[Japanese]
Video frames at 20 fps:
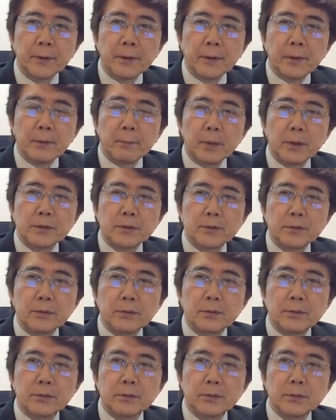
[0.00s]
するんですが
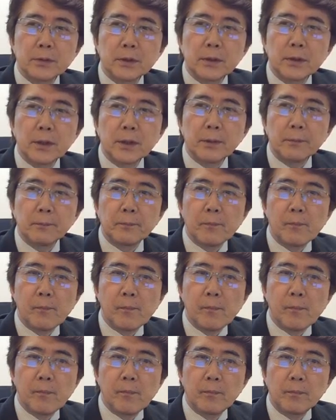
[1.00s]
瞑想の
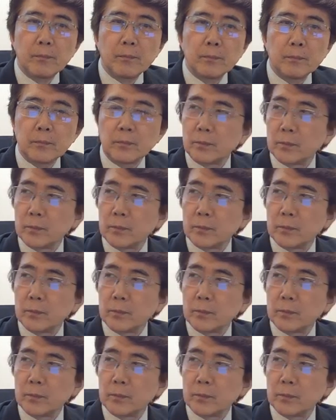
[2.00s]
状態で